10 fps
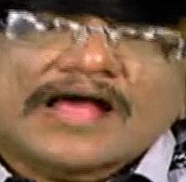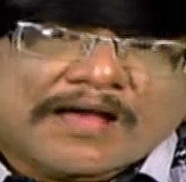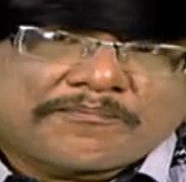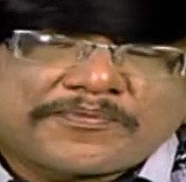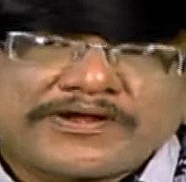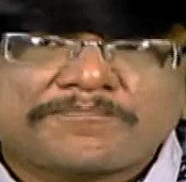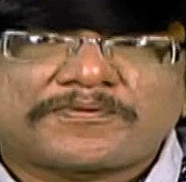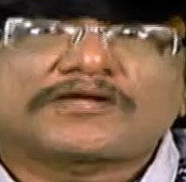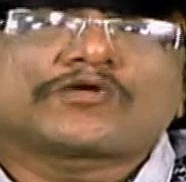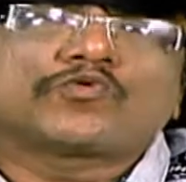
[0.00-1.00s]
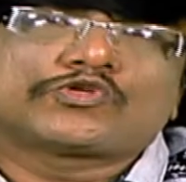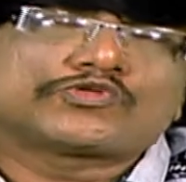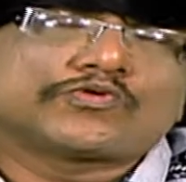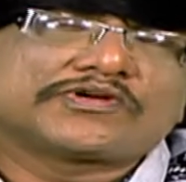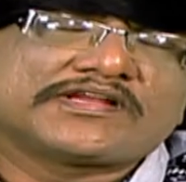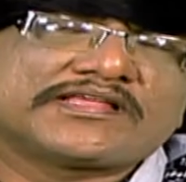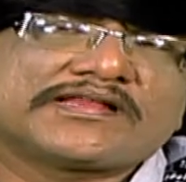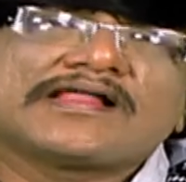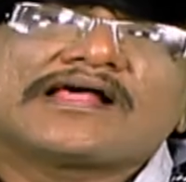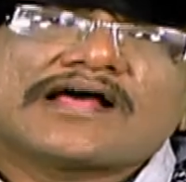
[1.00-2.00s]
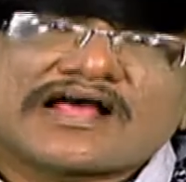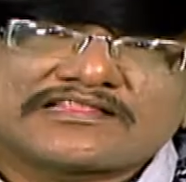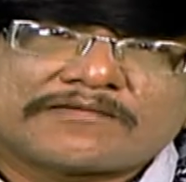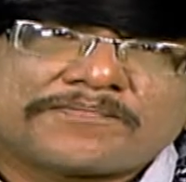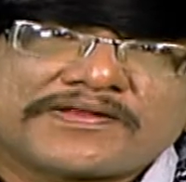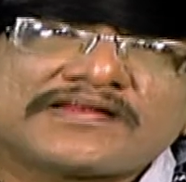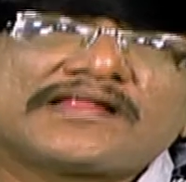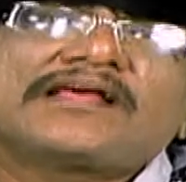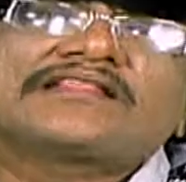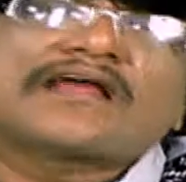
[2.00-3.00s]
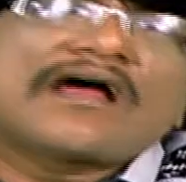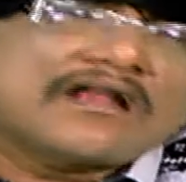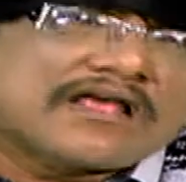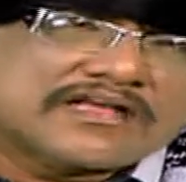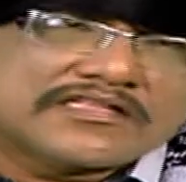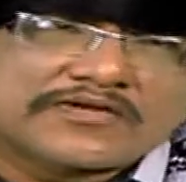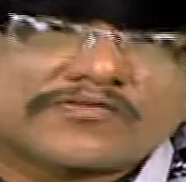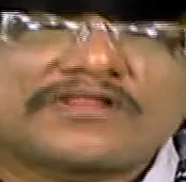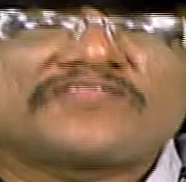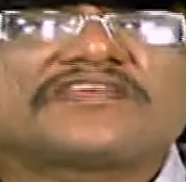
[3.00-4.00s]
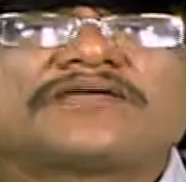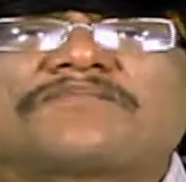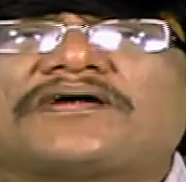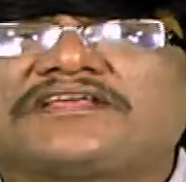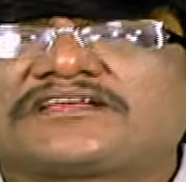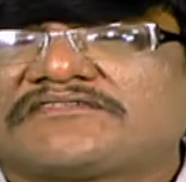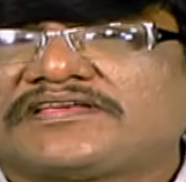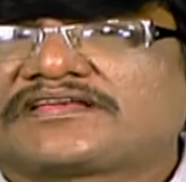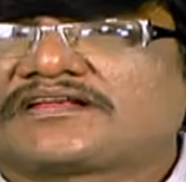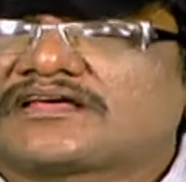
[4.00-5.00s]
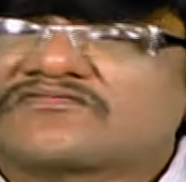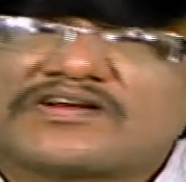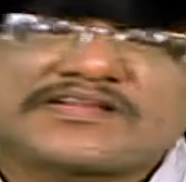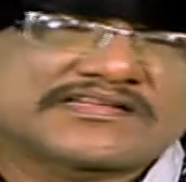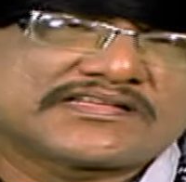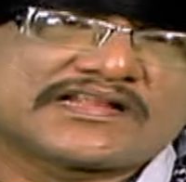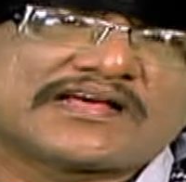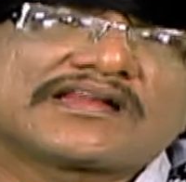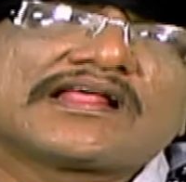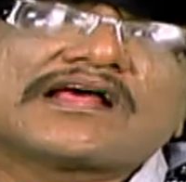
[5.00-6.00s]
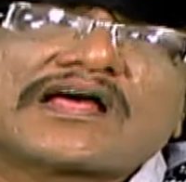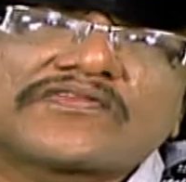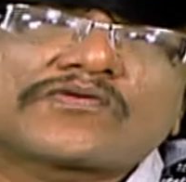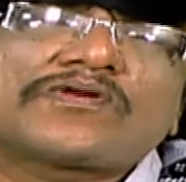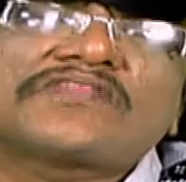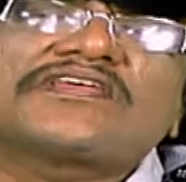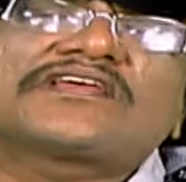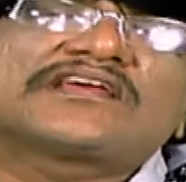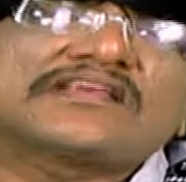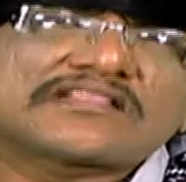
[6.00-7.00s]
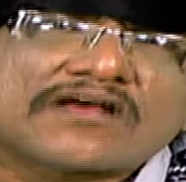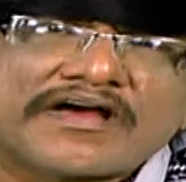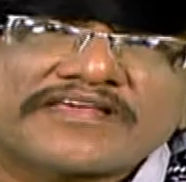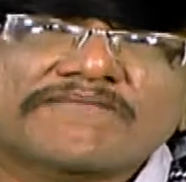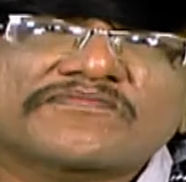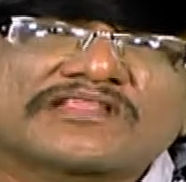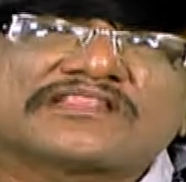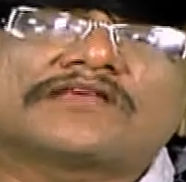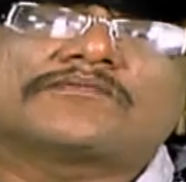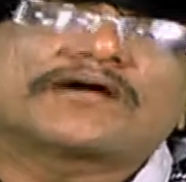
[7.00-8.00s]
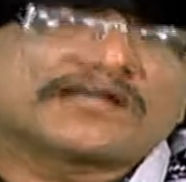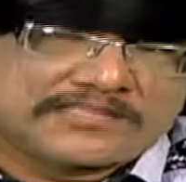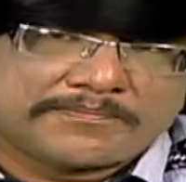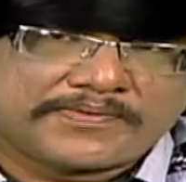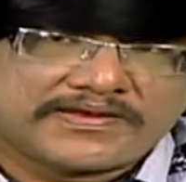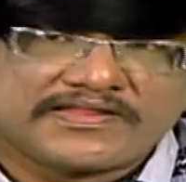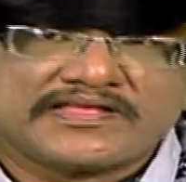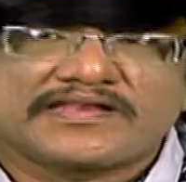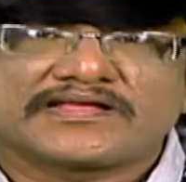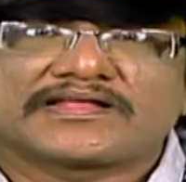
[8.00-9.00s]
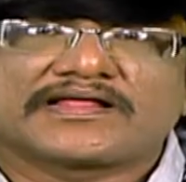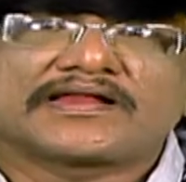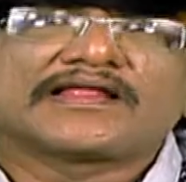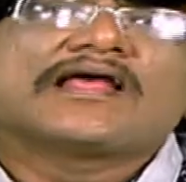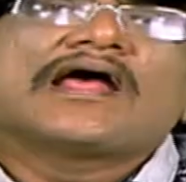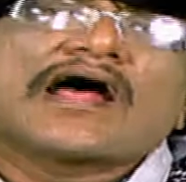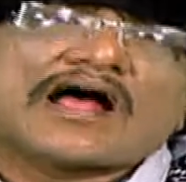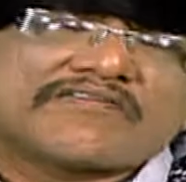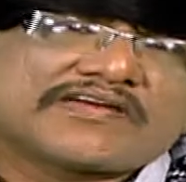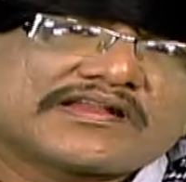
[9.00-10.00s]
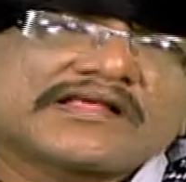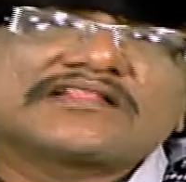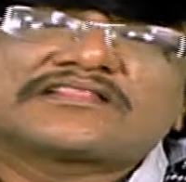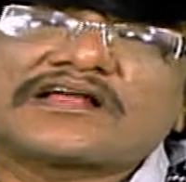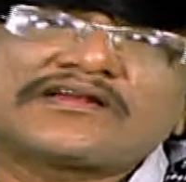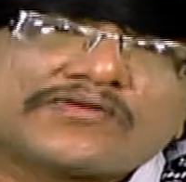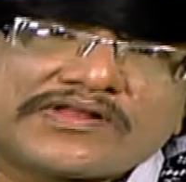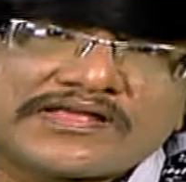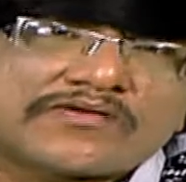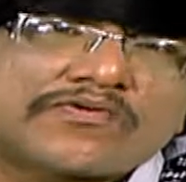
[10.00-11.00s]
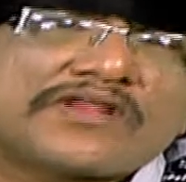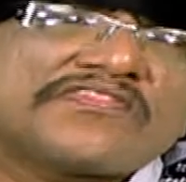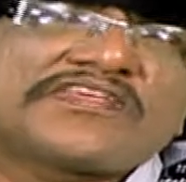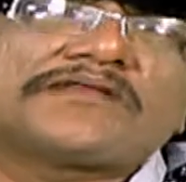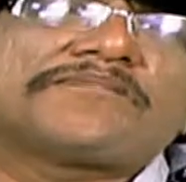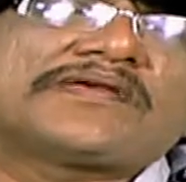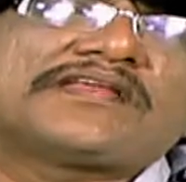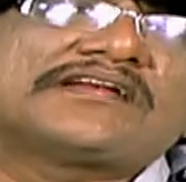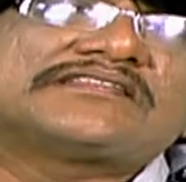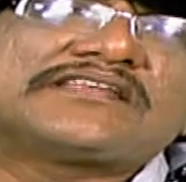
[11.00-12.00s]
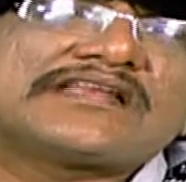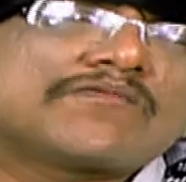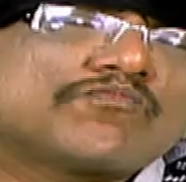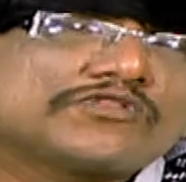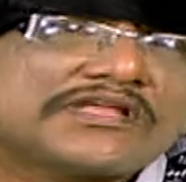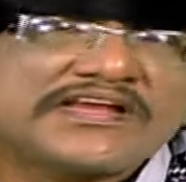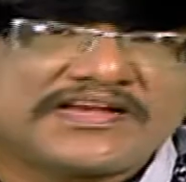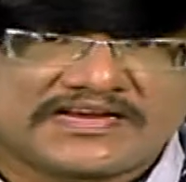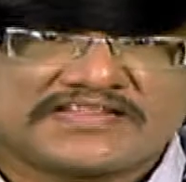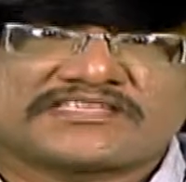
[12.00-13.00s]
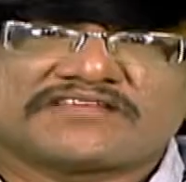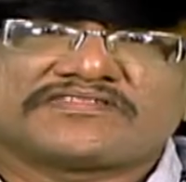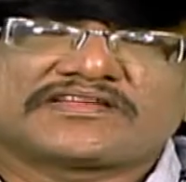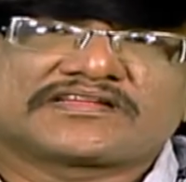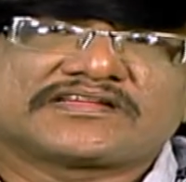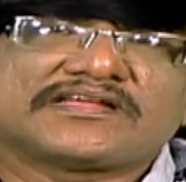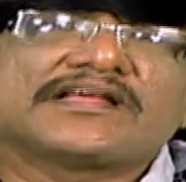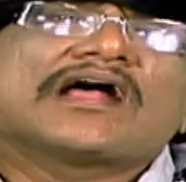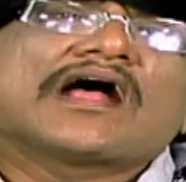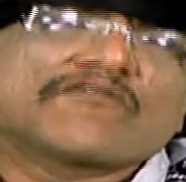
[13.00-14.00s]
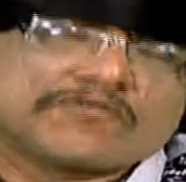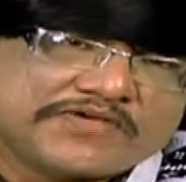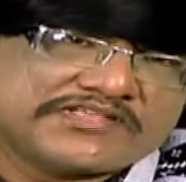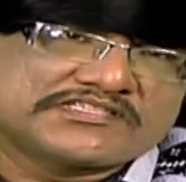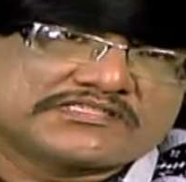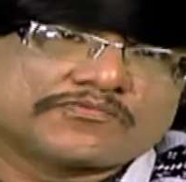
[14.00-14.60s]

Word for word: அப்படிப்பட்ட ஒரு சூழ்நிலையில் அந்த பெண் தானாக அந்த குழந்தையை படிக்க வைக்கிறார் வளர்க்கிறார் அந்த குழந்தைக்கு தாயும் தந்தையுமாக அந்த பெண்ணே இருக்கிறார் அவர் தன்னுடைய குழந்தையின் பெயரில் சில முதலீடுகளை செய்வதற்கு அவர் முயற்சித்த